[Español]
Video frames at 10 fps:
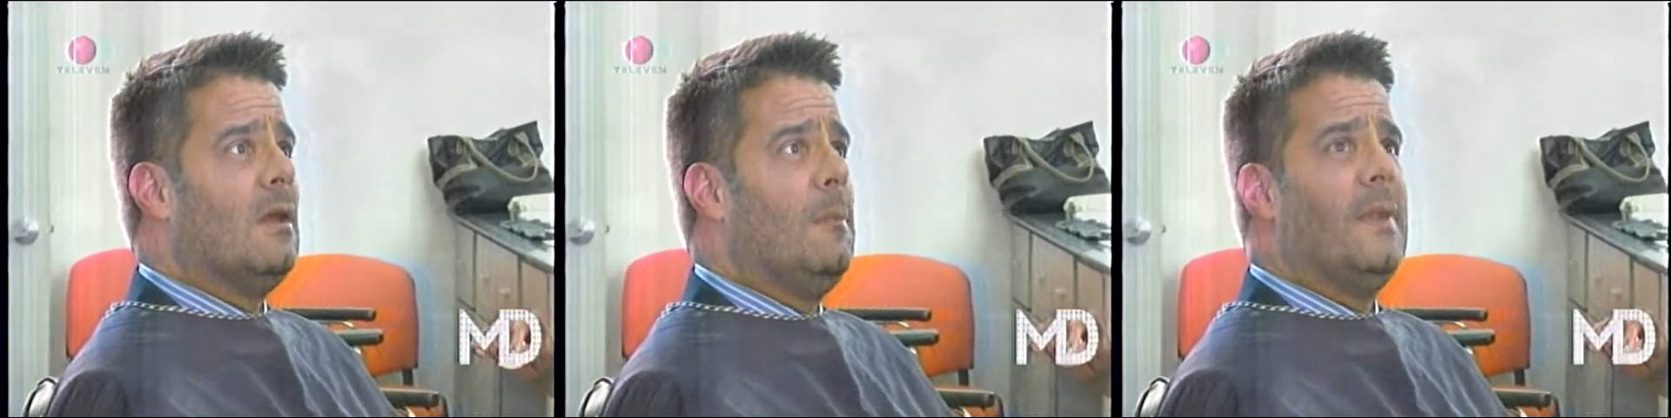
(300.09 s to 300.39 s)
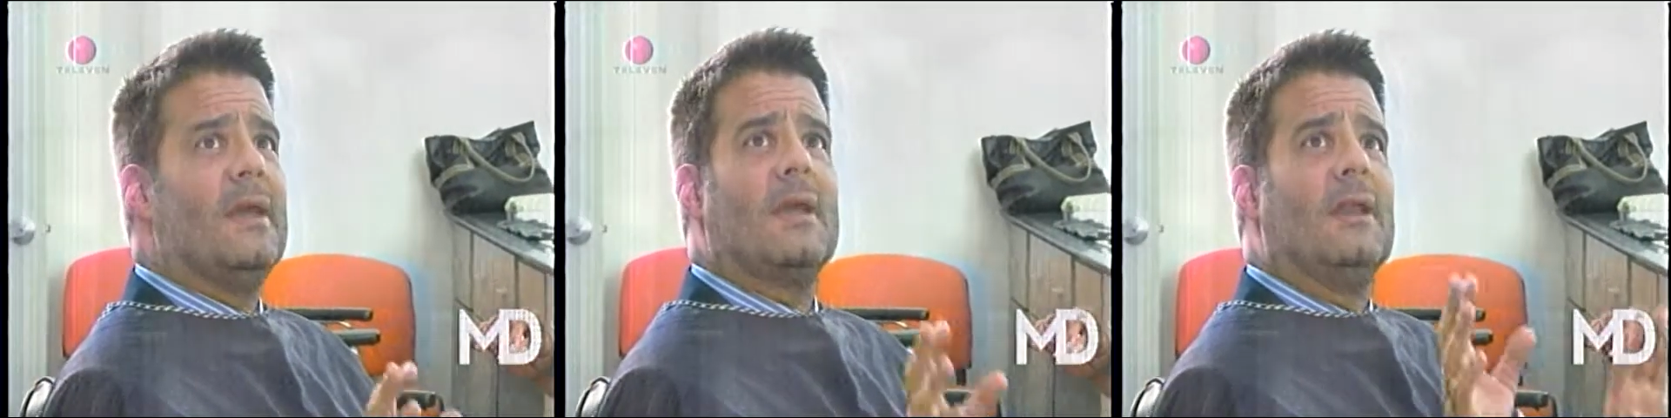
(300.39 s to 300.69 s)
Él
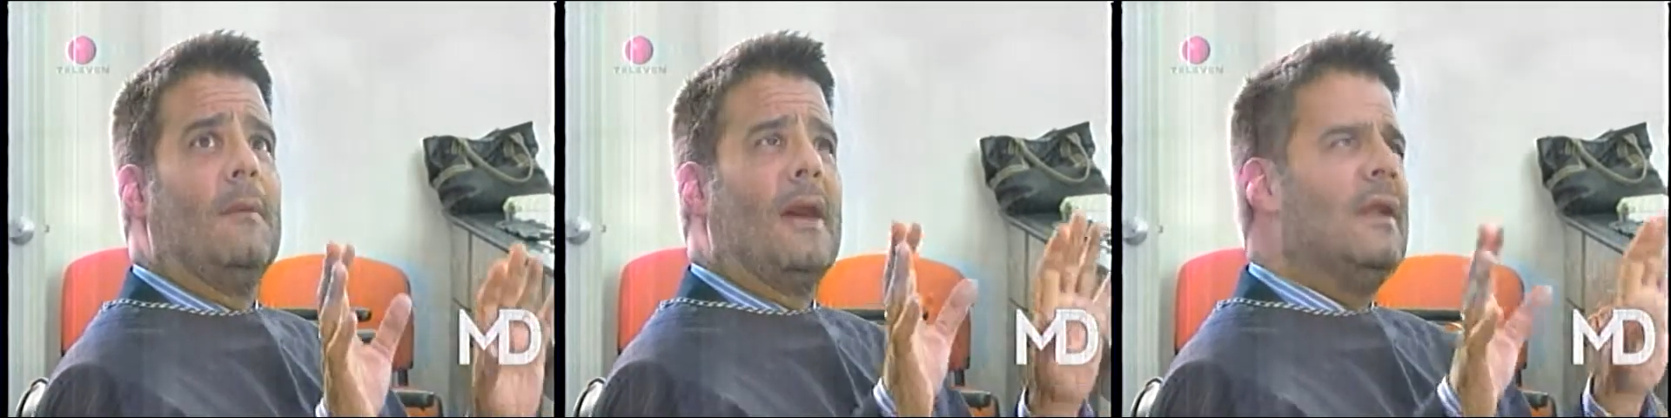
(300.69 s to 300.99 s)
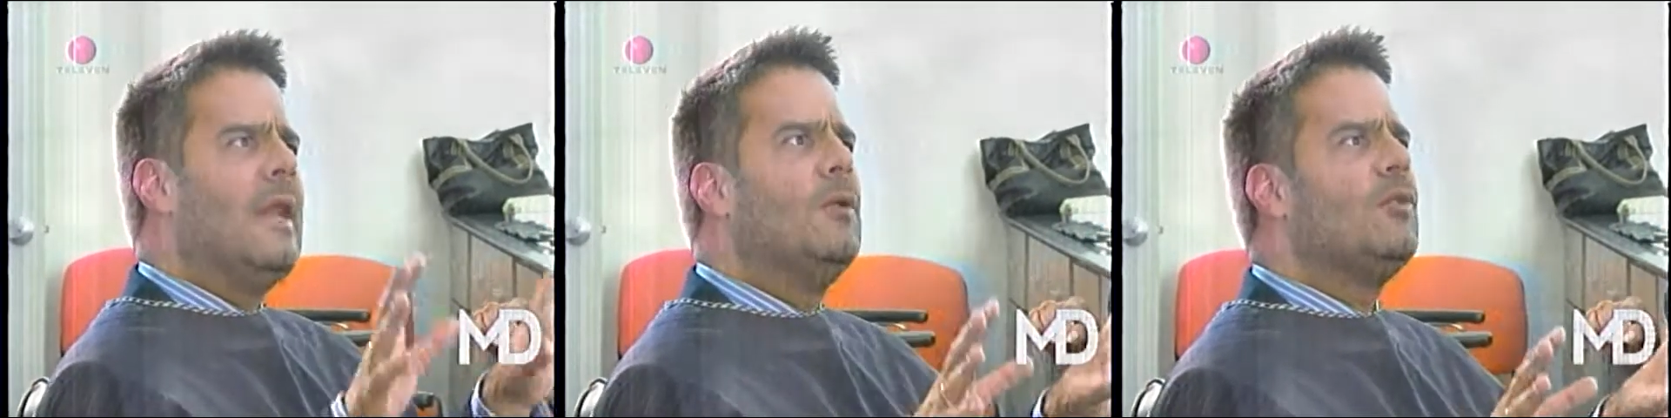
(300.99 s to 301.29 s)
pedía que le
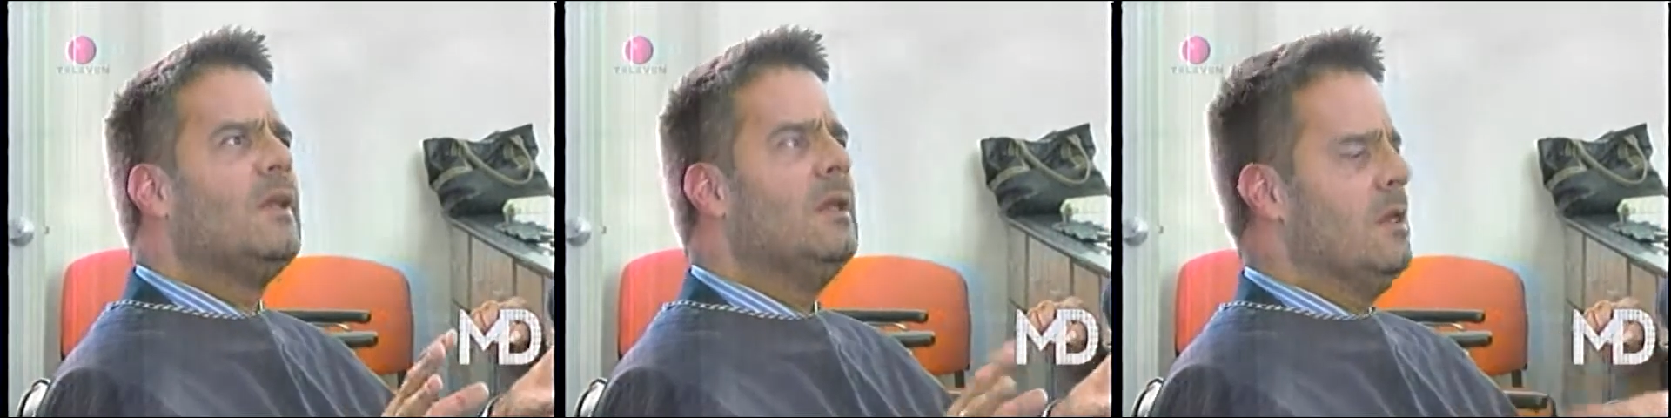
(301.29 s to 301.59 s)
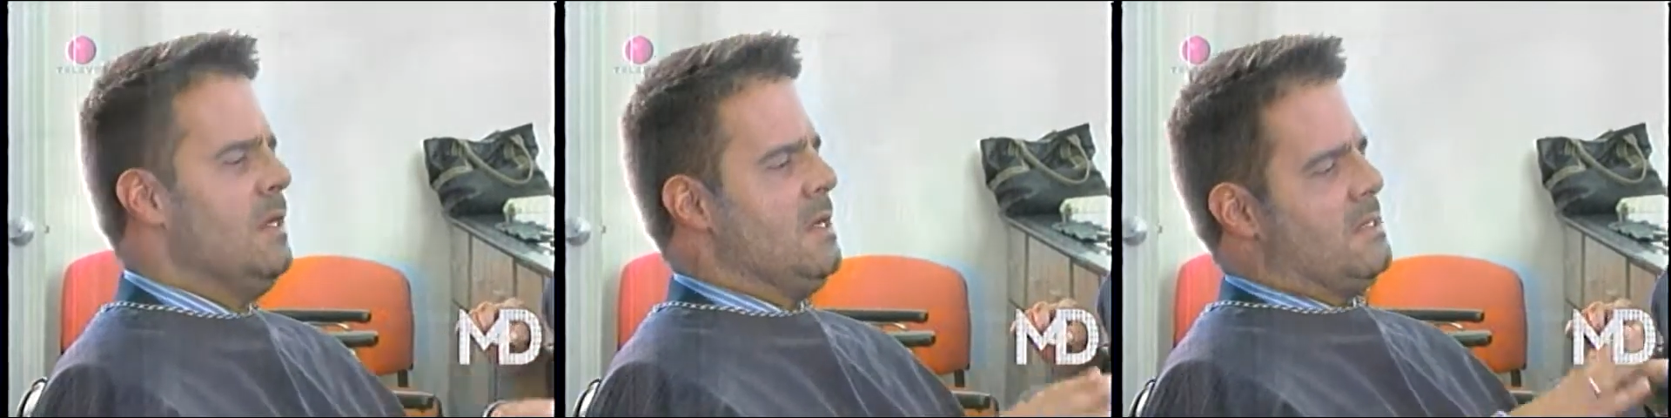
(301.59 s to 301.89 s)
bajaran las luces,
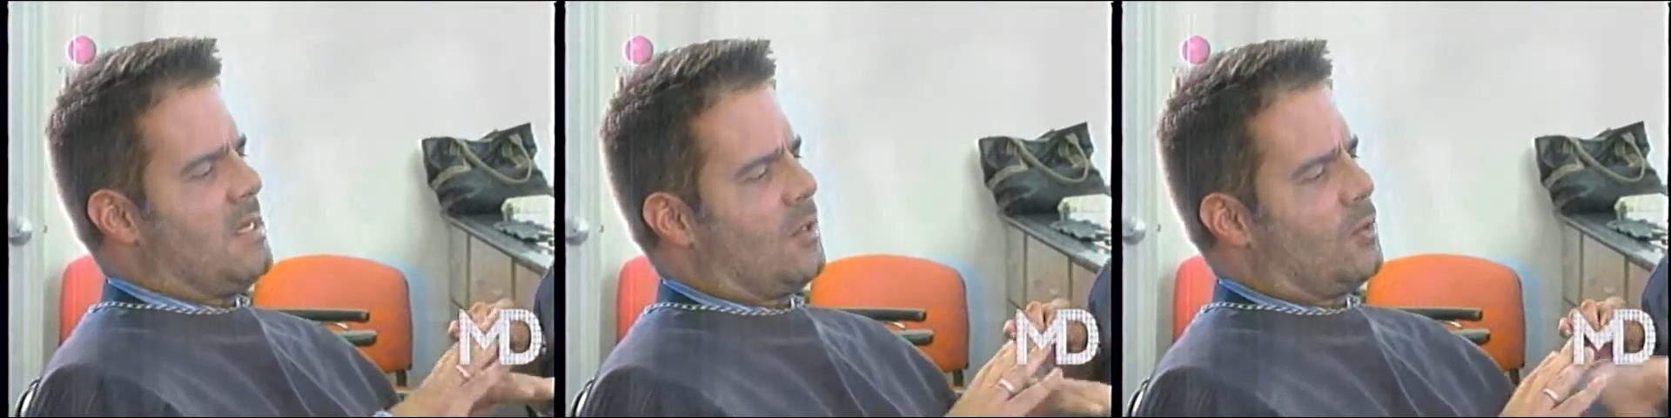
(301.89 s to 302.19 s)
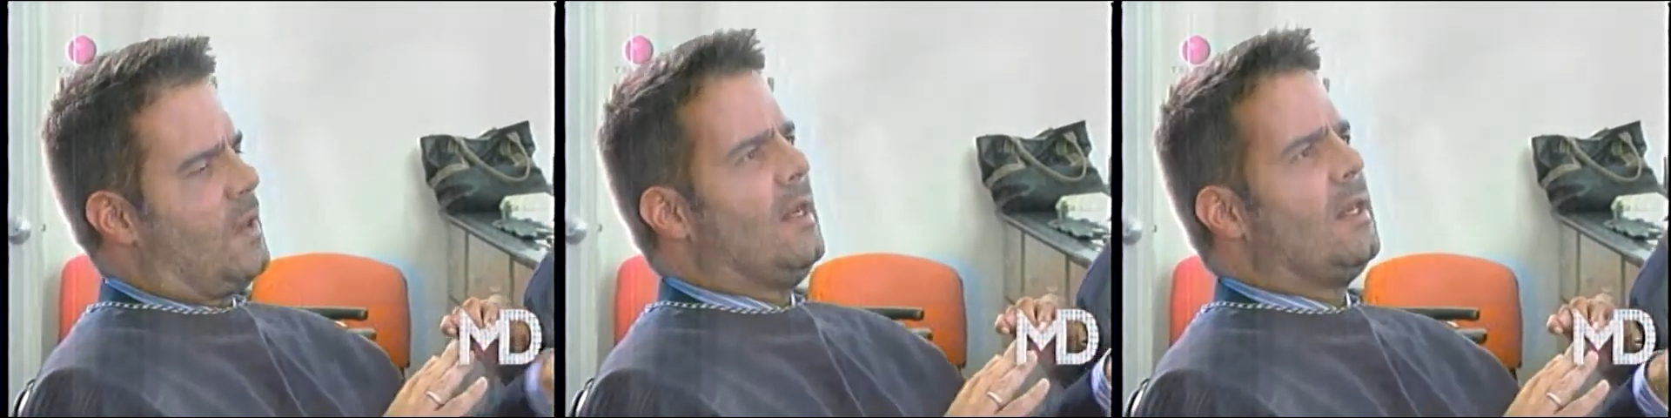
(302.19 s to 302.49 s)
se
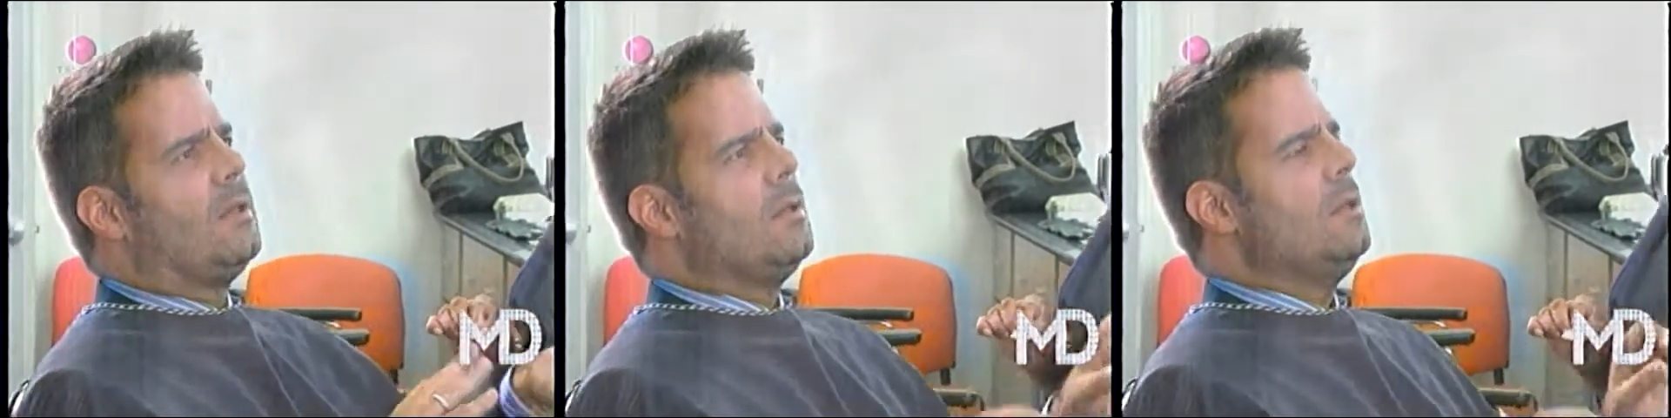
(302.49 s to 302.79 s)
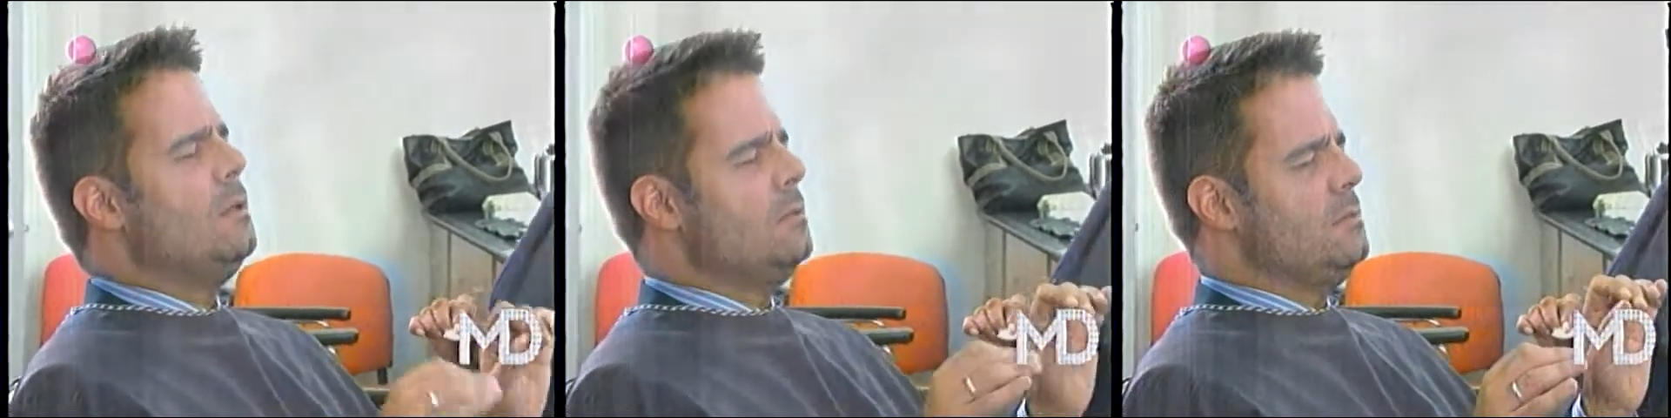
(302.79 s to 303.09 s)
recostaba en el
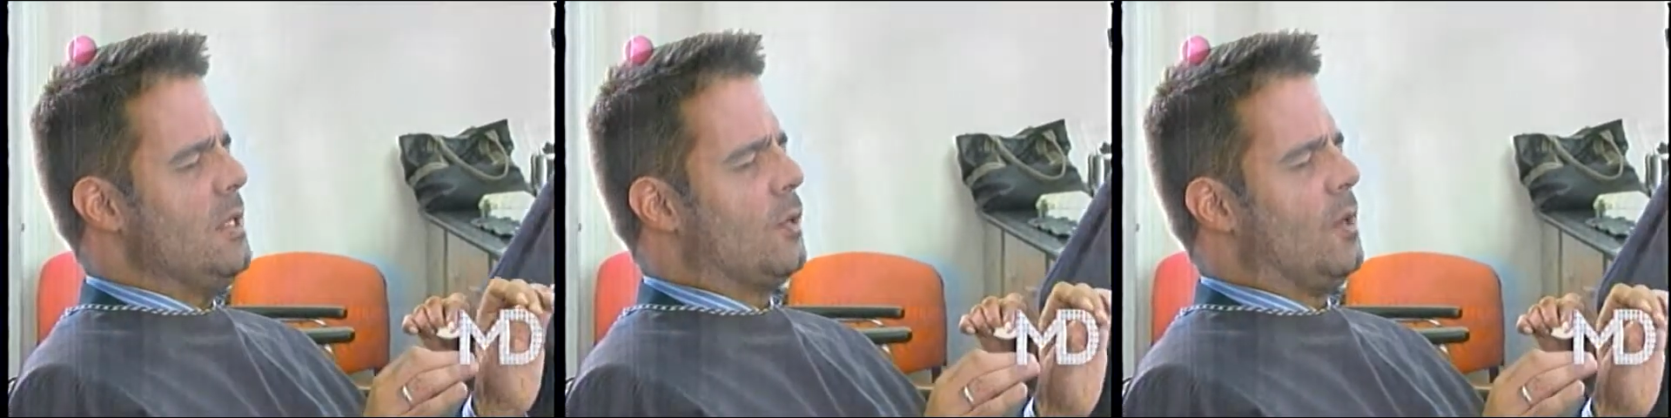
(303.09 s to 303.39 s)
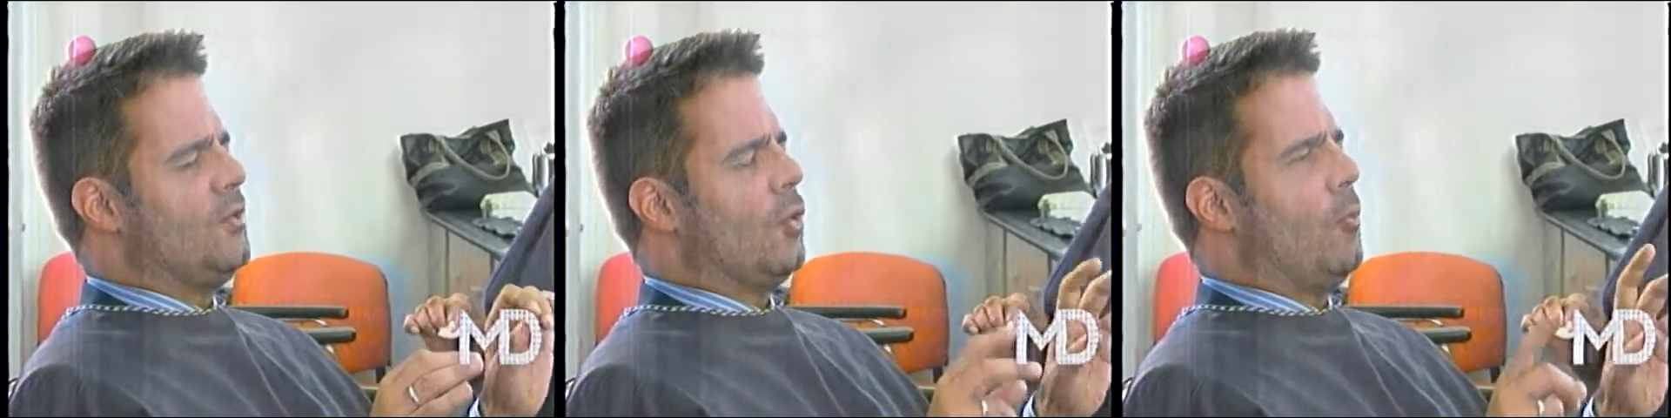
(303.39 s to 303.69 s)
escritorio y con
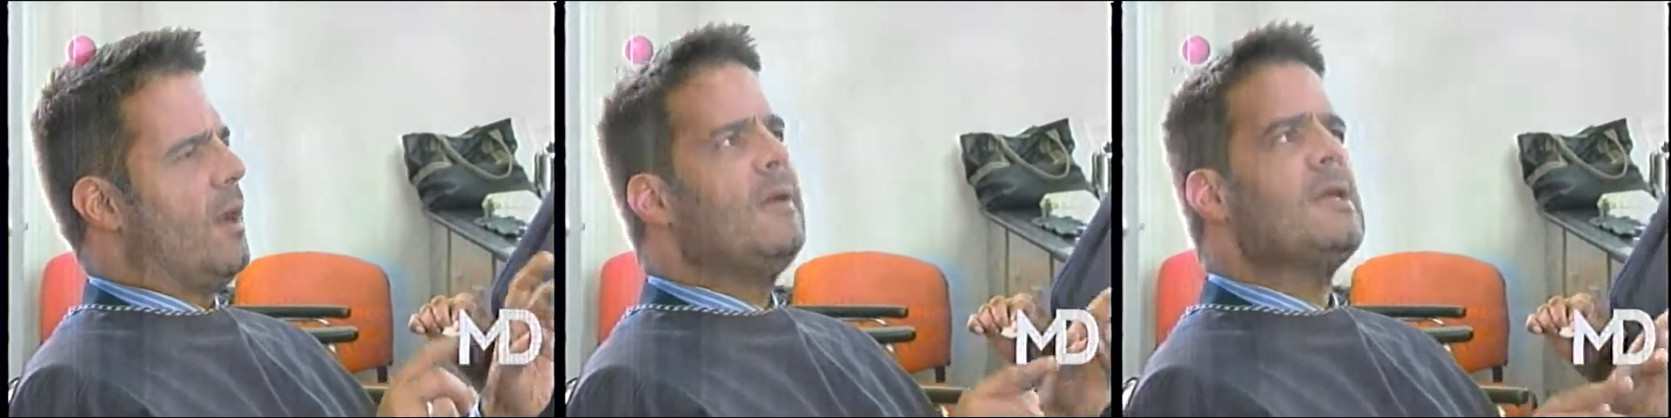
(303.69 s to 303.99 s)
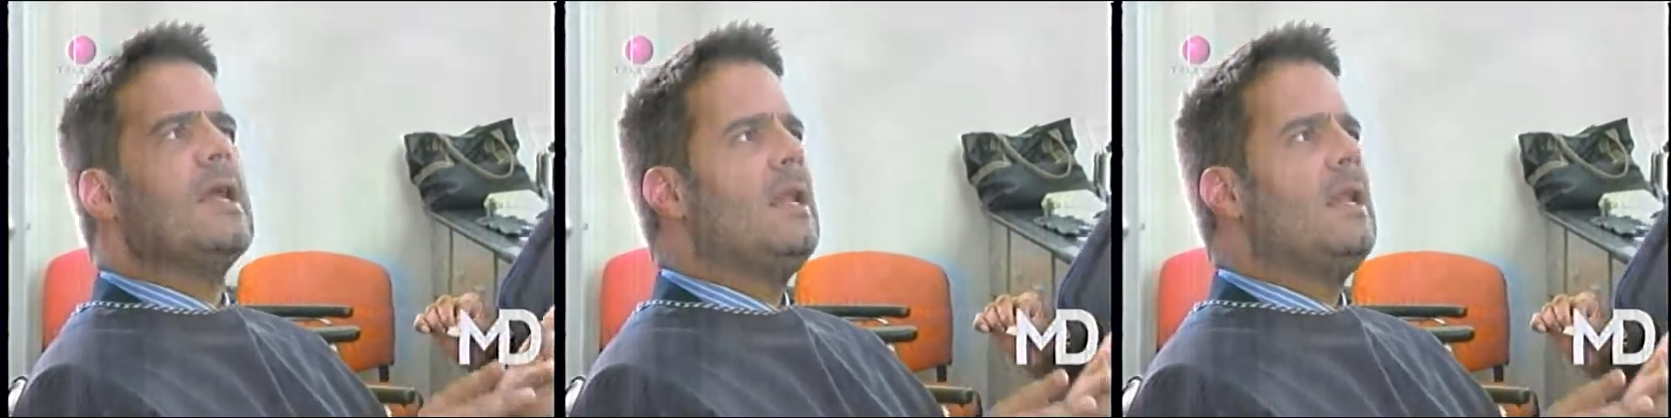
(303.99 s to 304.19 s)
eso recuperaba y seguía